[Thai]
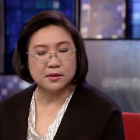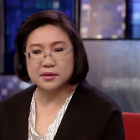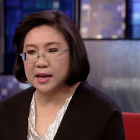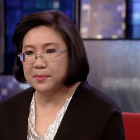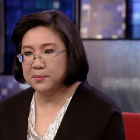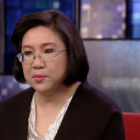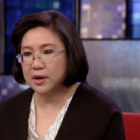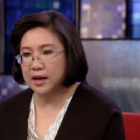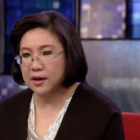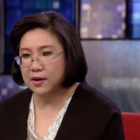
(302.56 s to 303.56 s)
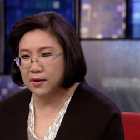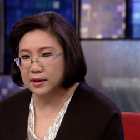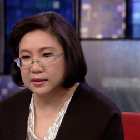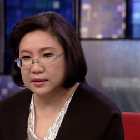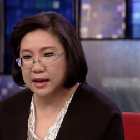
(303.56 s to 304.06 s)
ต้องใช้เป็นบุคลากร
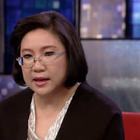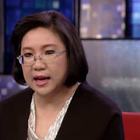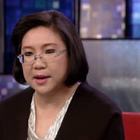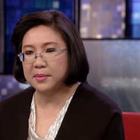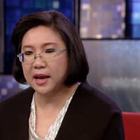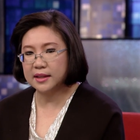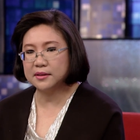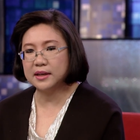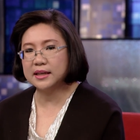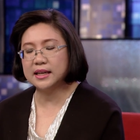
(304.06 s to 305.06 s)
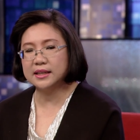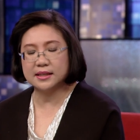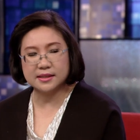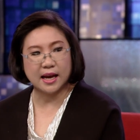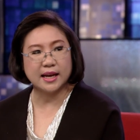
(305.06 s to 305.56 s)
ทางการแพทย์เท่านั้นนะที่
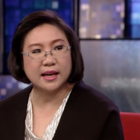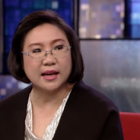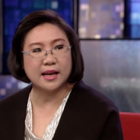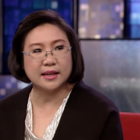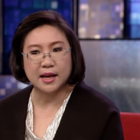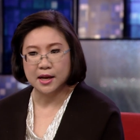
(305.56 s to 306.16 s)
จะใช้งานได้